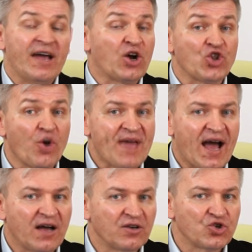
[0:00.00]

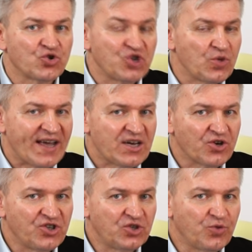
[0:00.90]
Ekonomia rzuciła ich
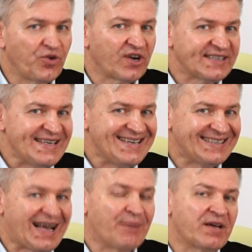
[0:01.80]
rodziców oraz
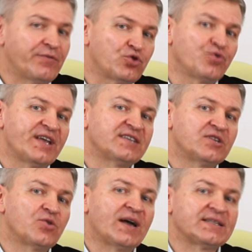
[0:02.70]
ich samych w trudne
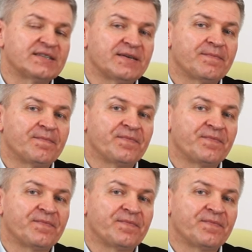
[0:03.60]
sytuacje.